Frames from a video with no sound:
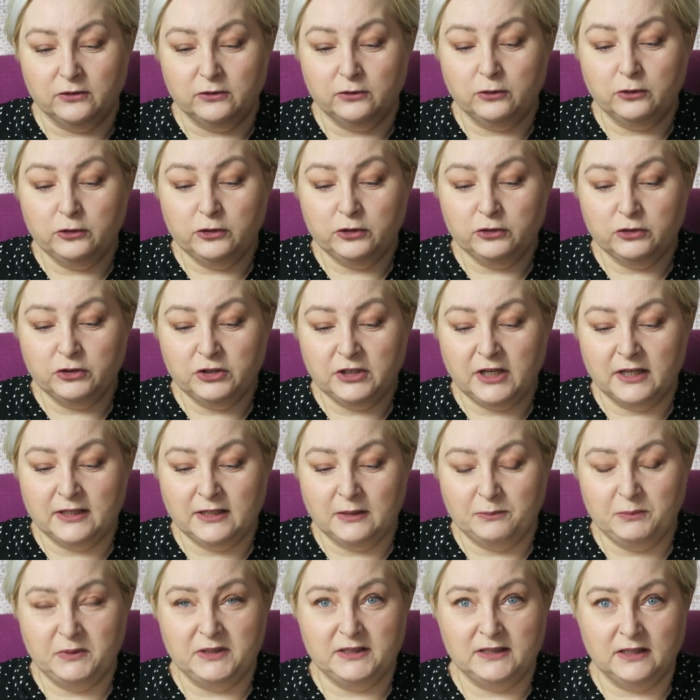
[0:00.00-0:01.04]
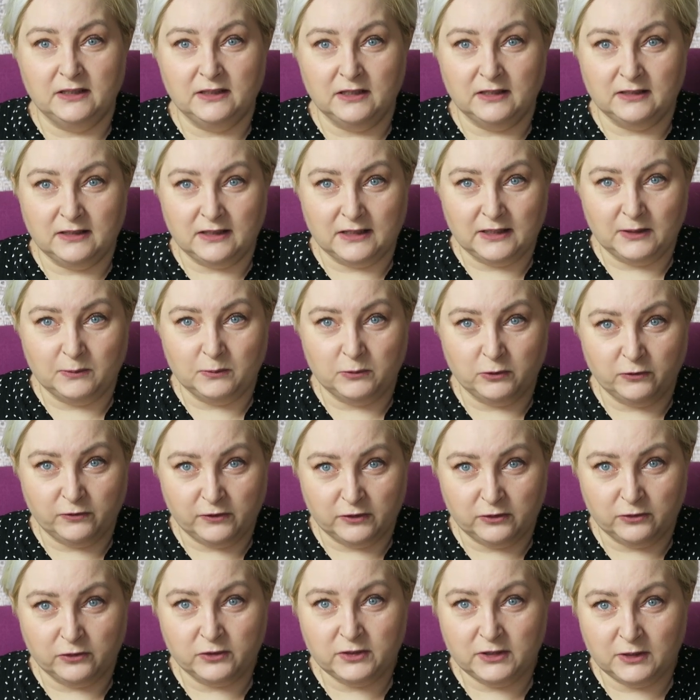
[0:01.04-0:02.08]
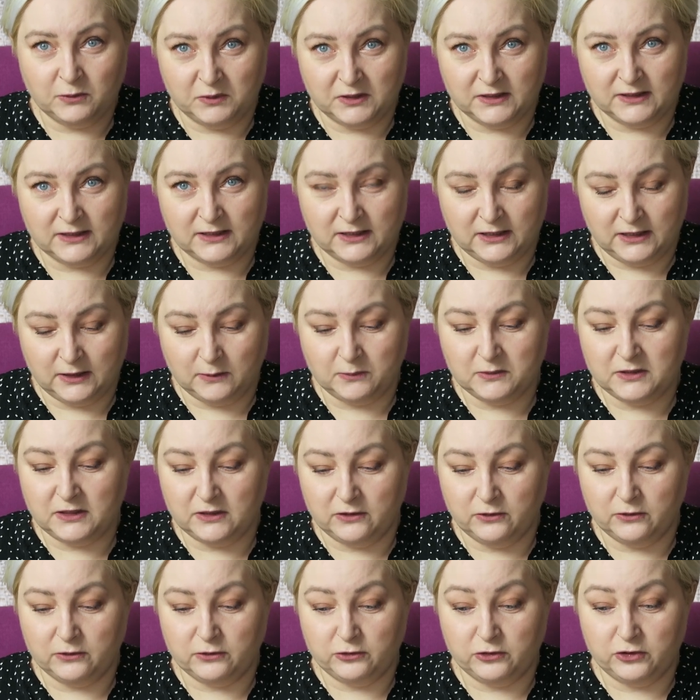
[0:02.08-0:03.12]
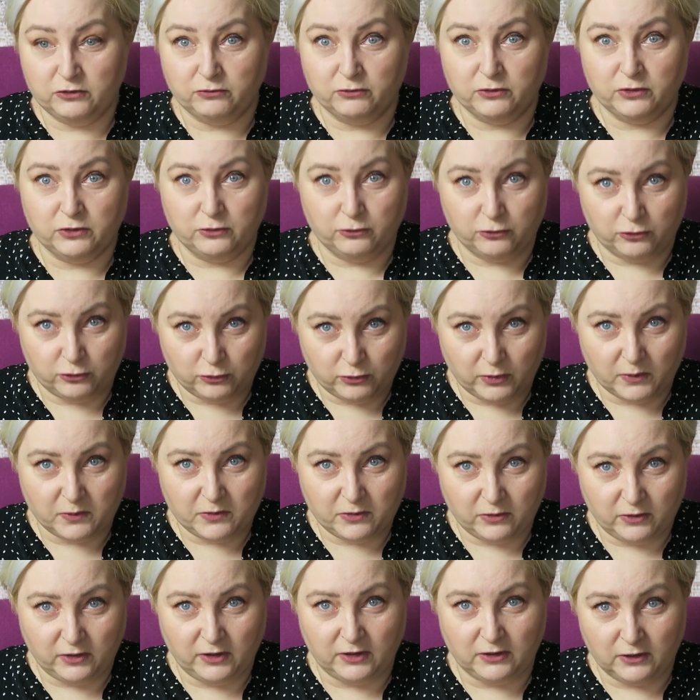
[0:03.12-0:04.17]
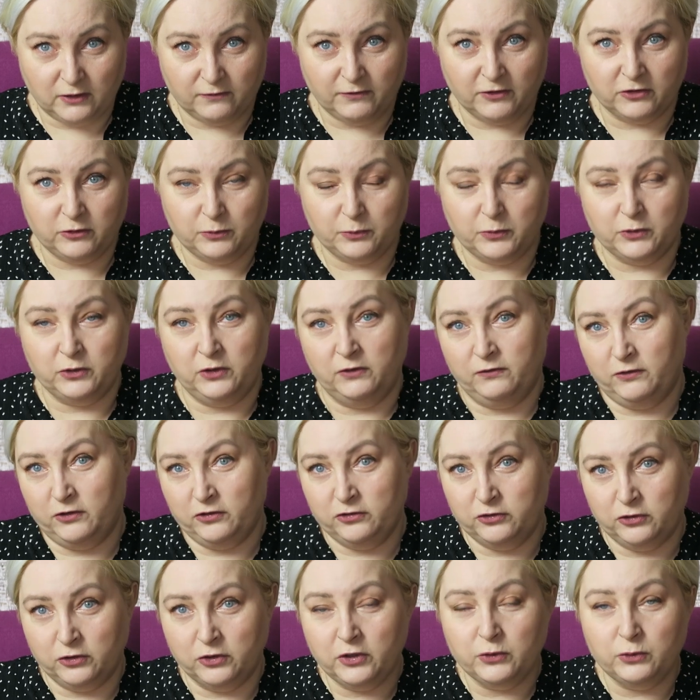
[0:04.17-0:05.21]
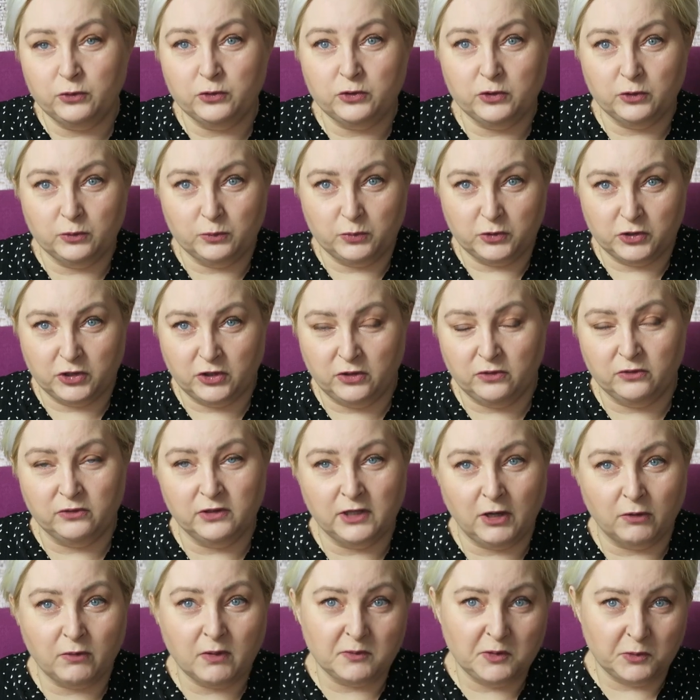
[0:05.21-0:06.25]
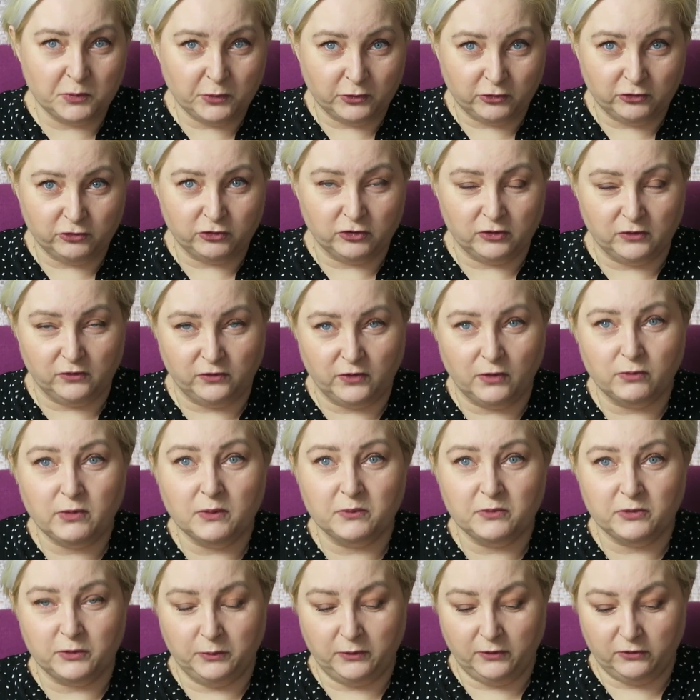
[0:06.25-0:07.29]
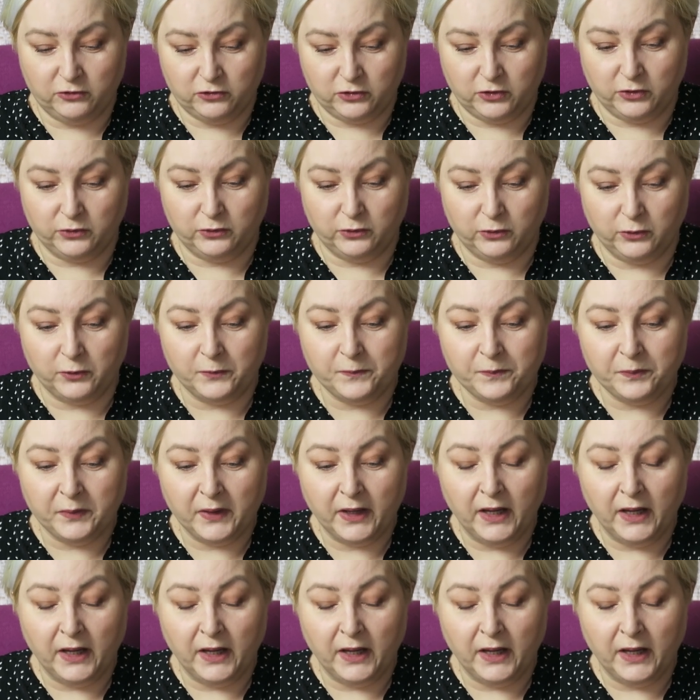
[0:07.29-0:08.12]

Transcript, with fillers: To książka napisana takim nowatorskim językiem, z tego co się zdążyłam zorientować, ponieważ trochę już ją przeglądałam i podczytywałam sobie w środku.